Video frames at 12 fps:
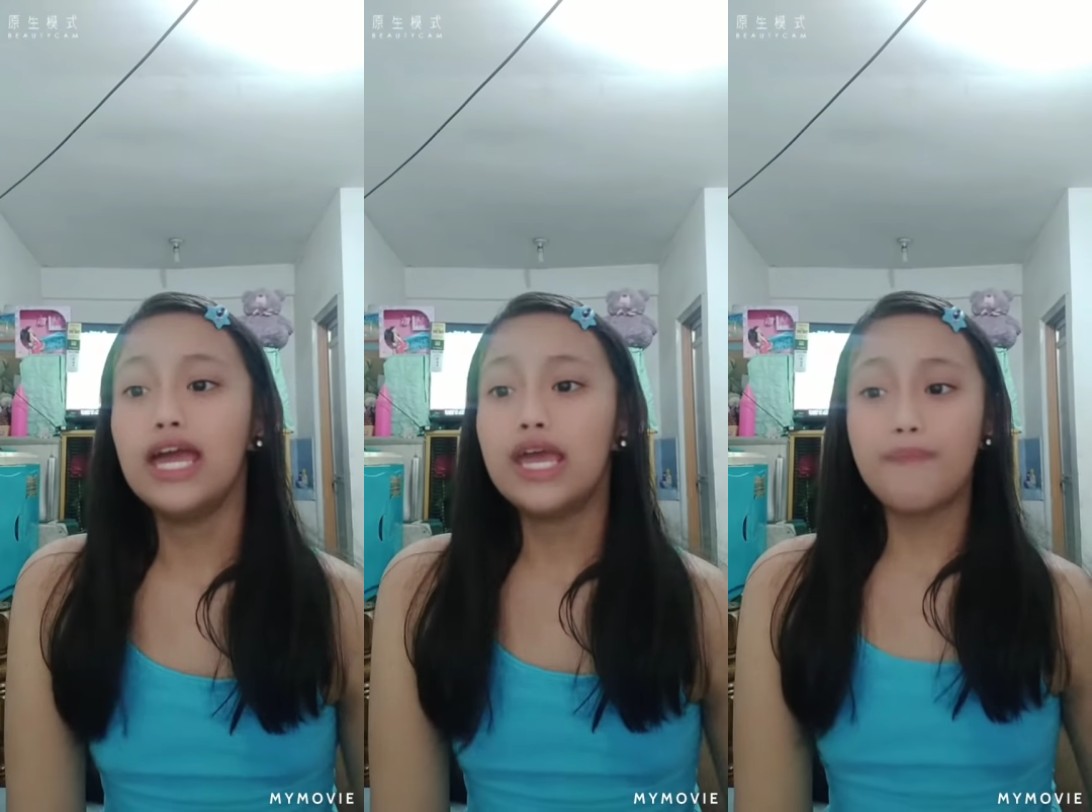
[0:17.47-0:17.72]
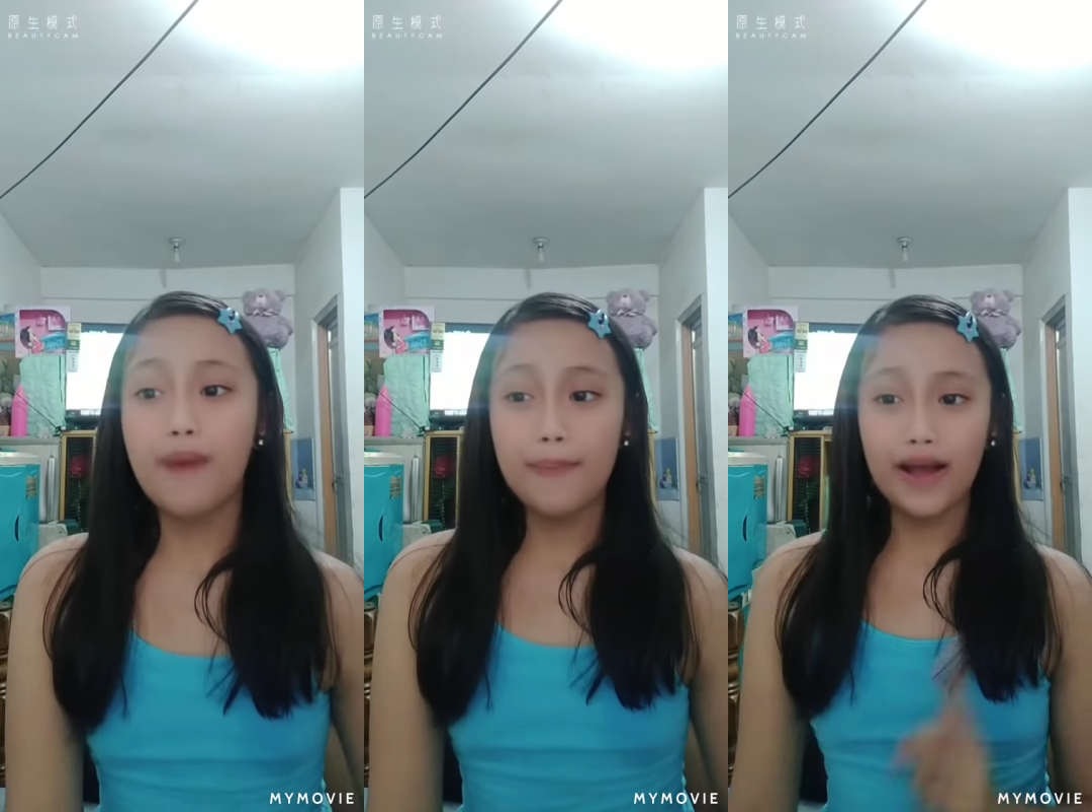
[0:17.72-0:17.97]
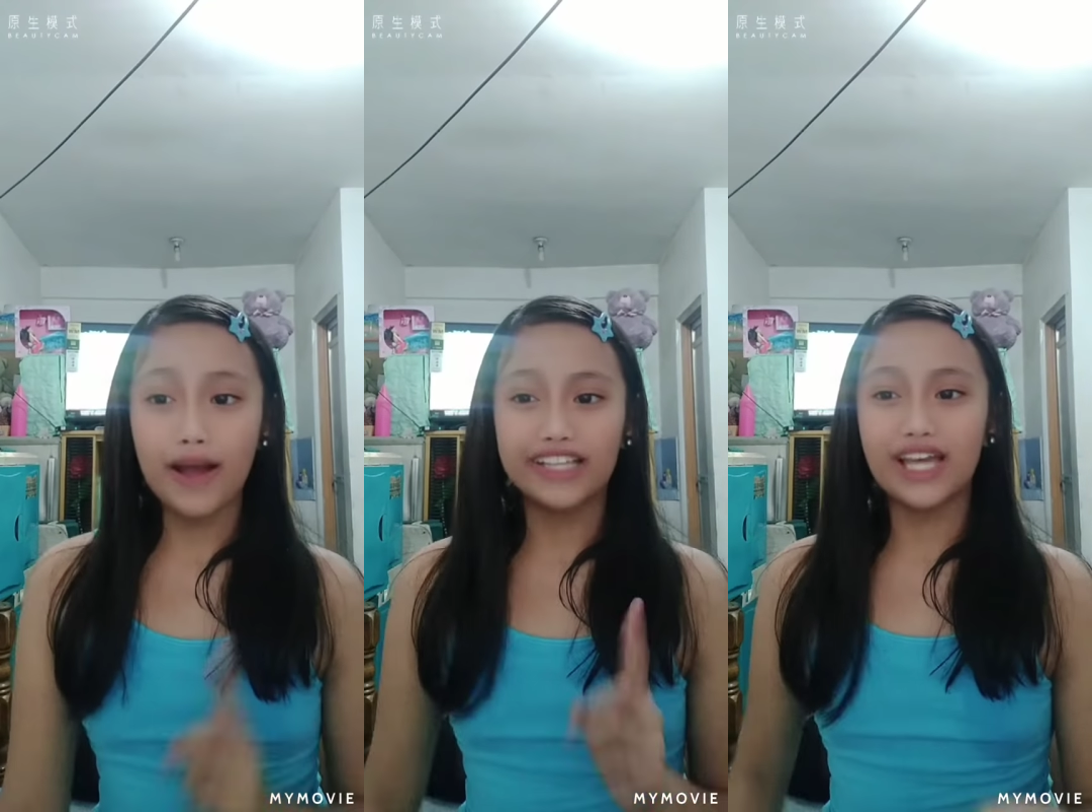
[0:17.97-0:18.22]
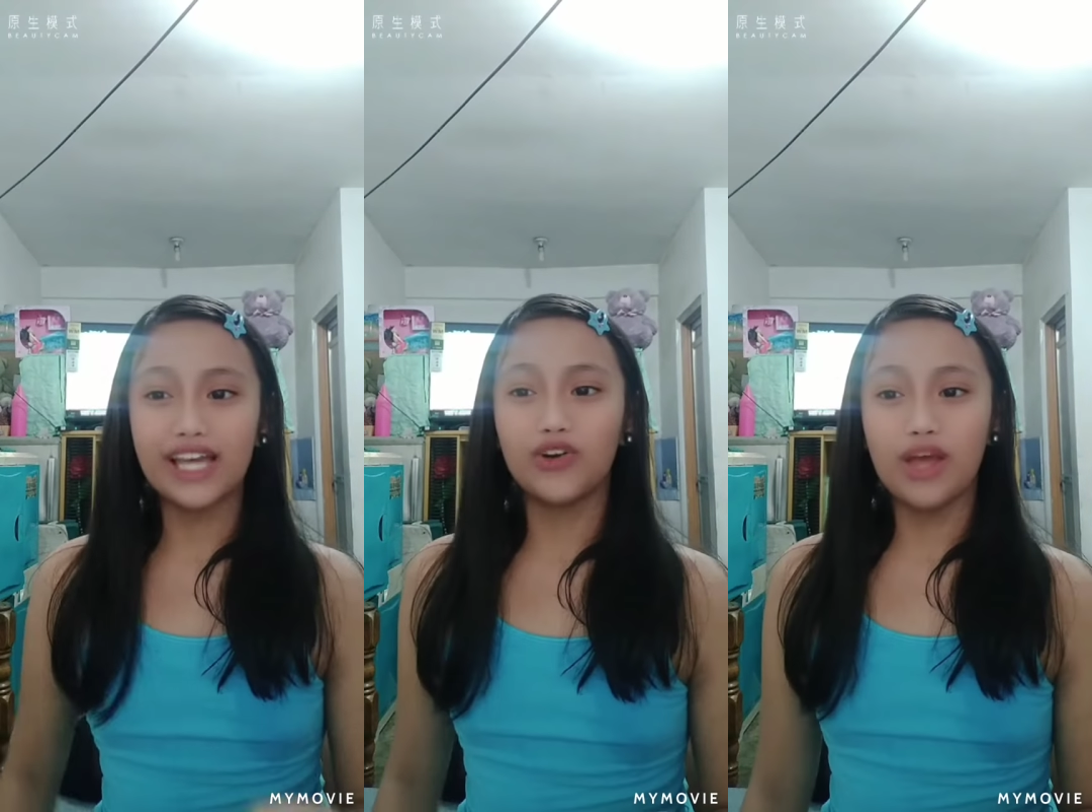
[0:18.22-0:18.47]

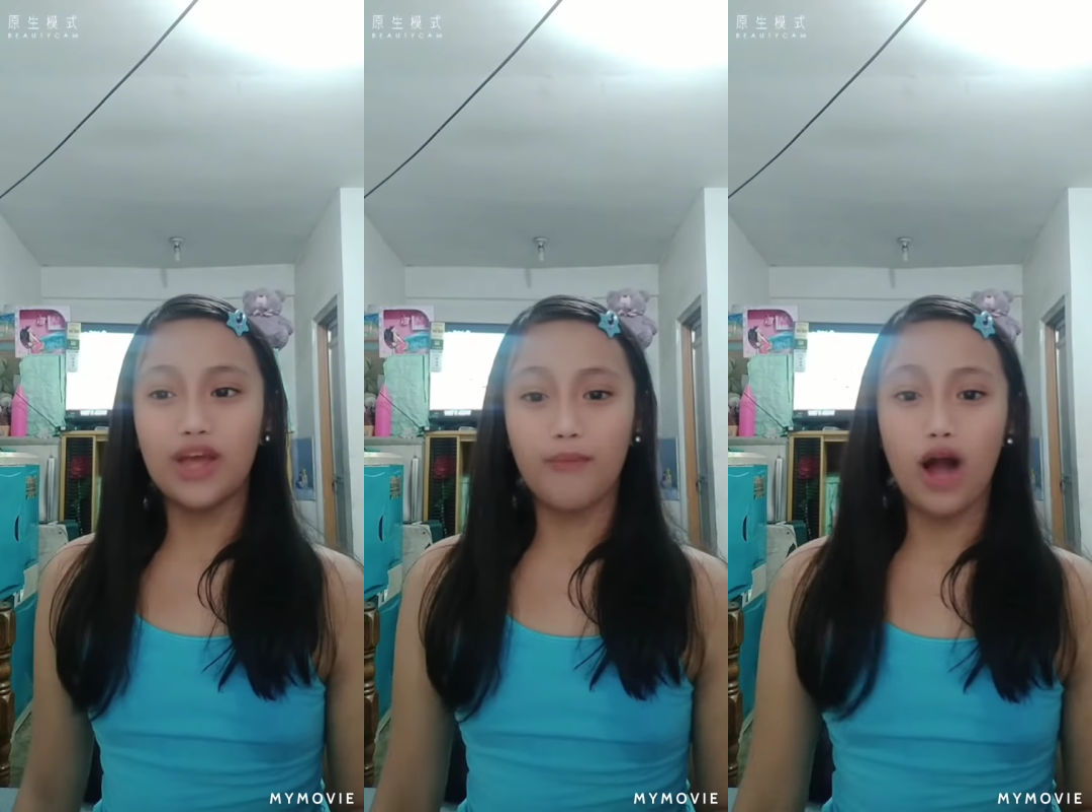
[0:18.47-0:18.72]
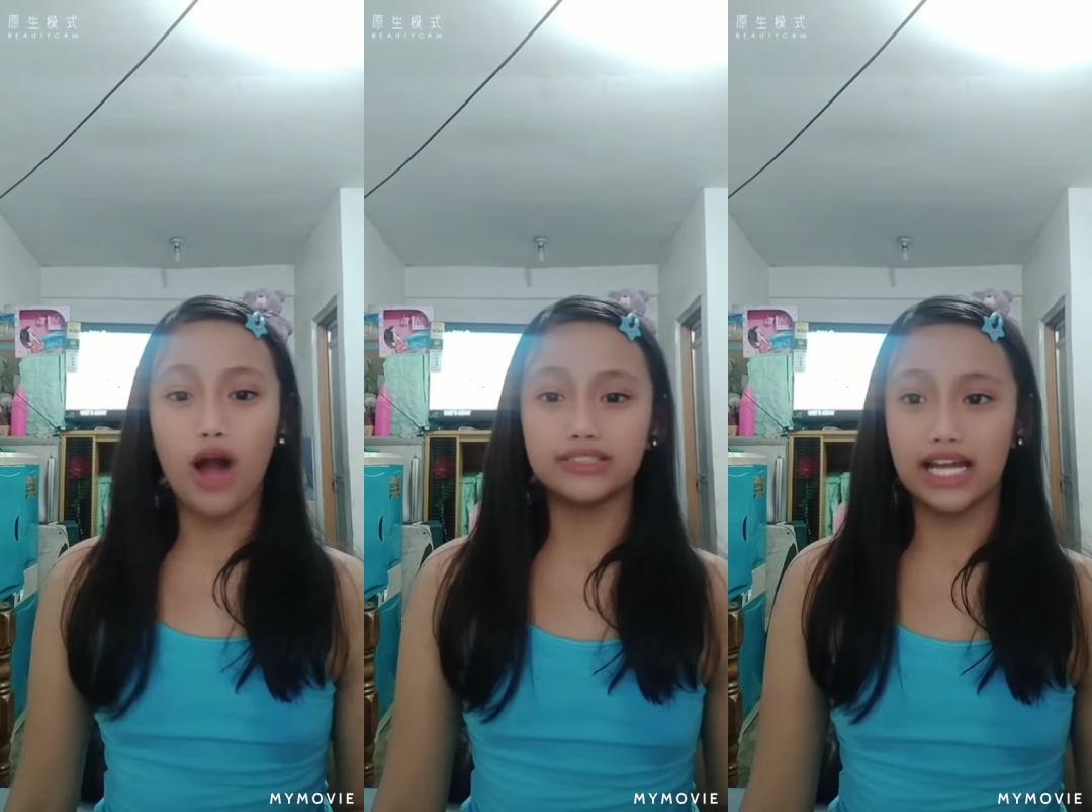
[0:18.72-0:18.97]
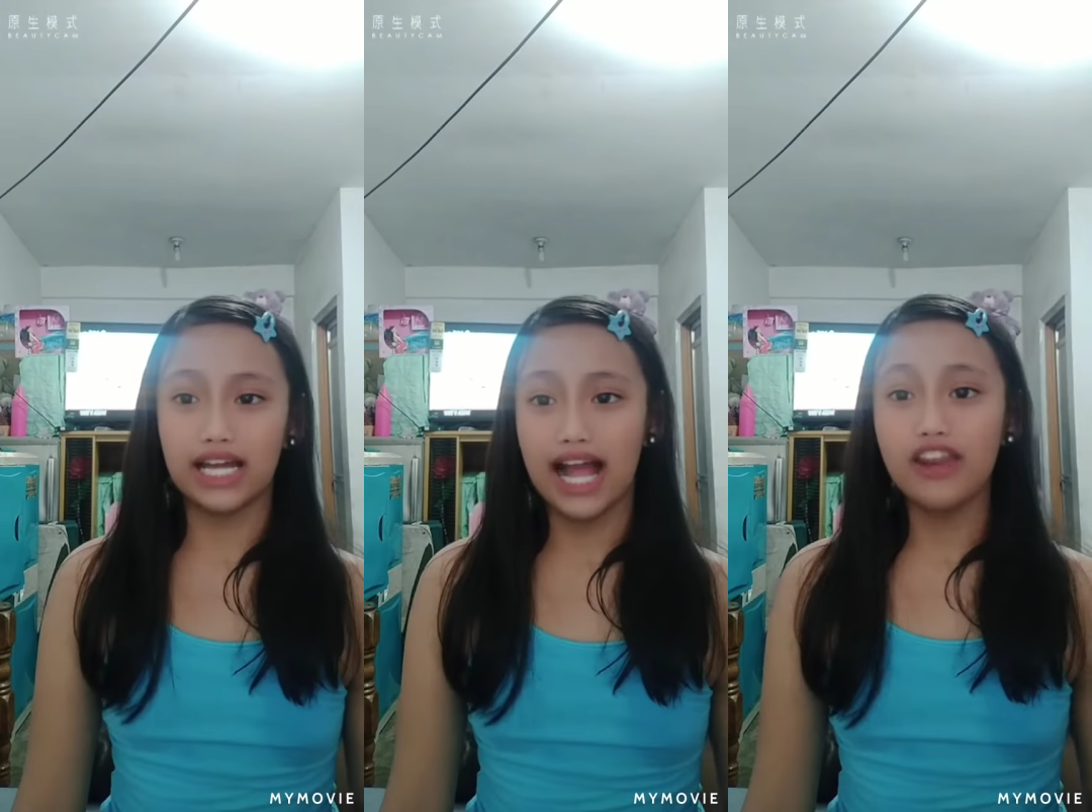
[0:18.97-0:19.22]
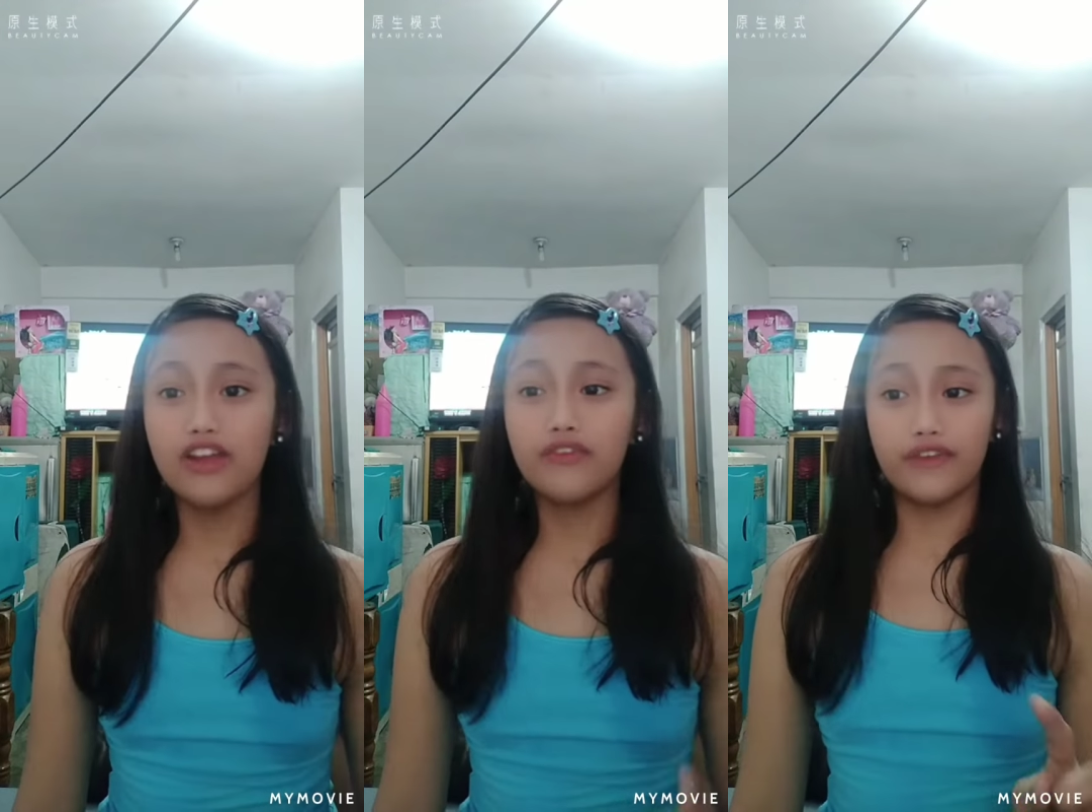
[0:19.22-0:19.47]
Ipapakita ko na po ang
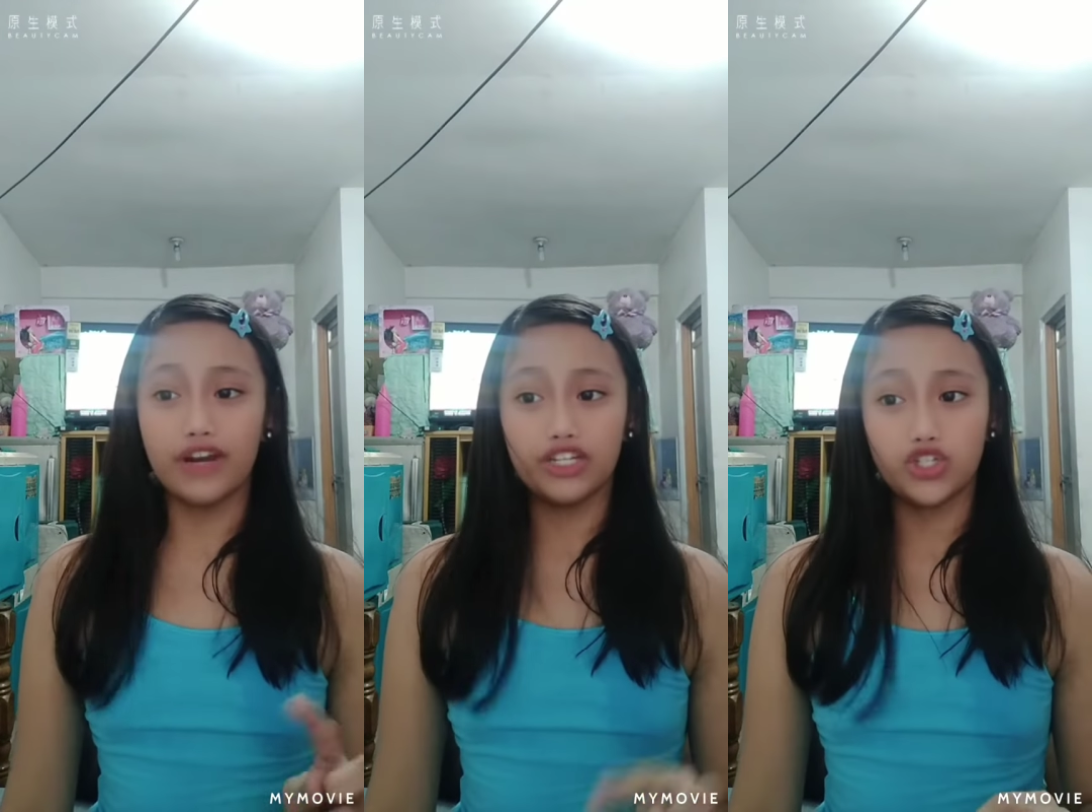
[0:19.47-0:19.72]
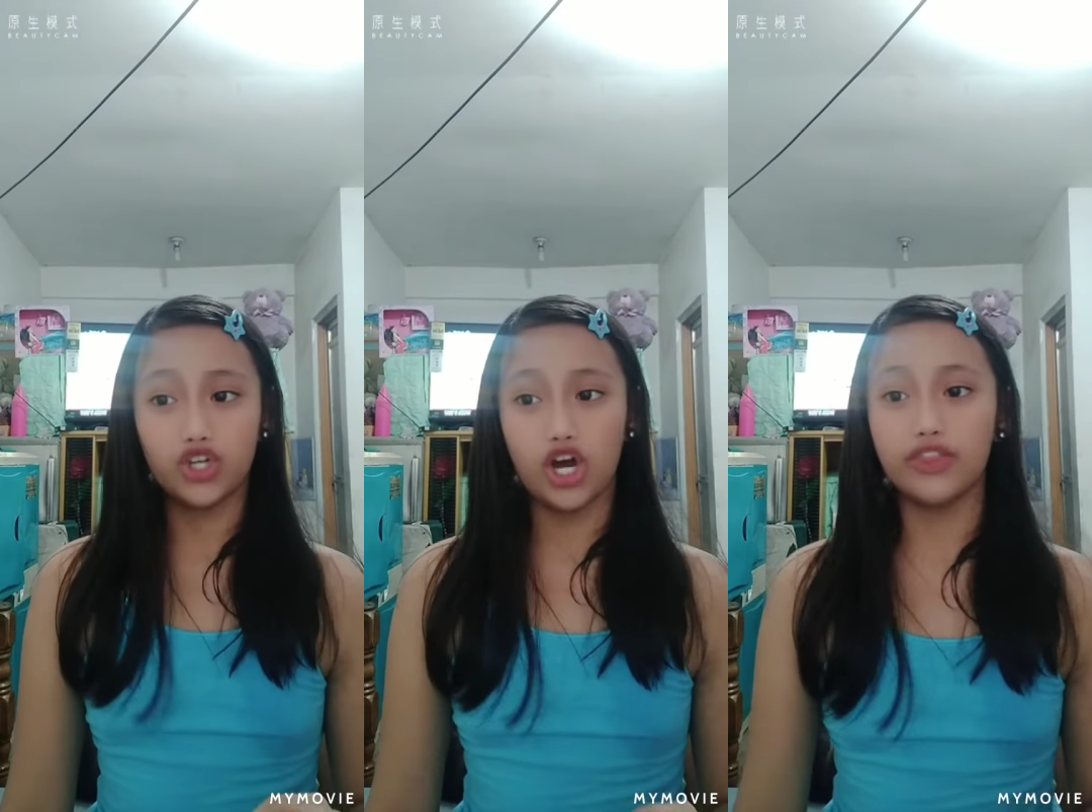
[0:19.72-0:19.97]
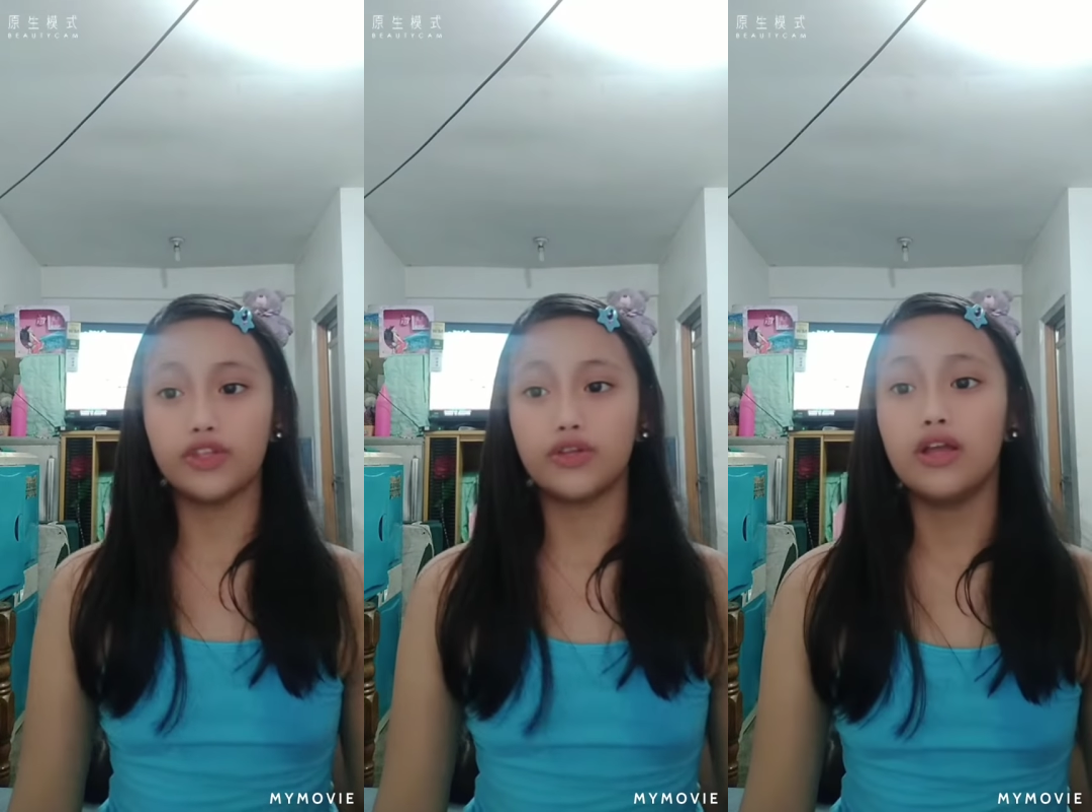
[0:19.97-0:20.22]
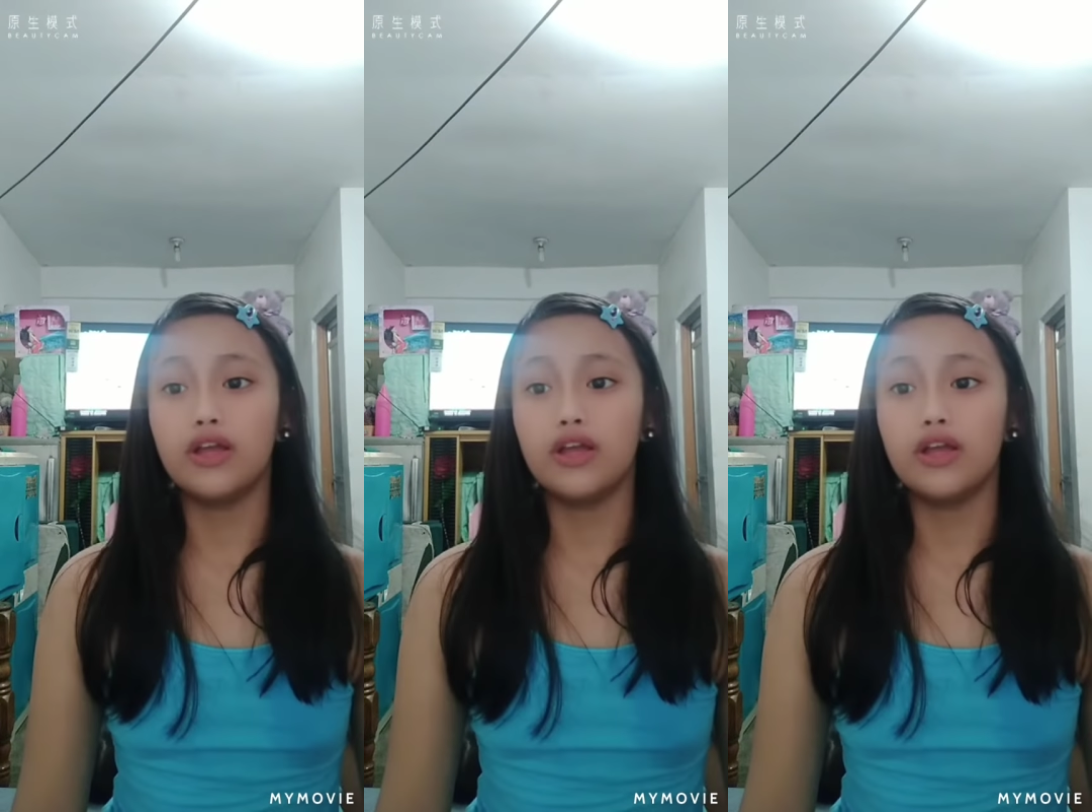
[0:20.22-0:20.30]
Tagalog version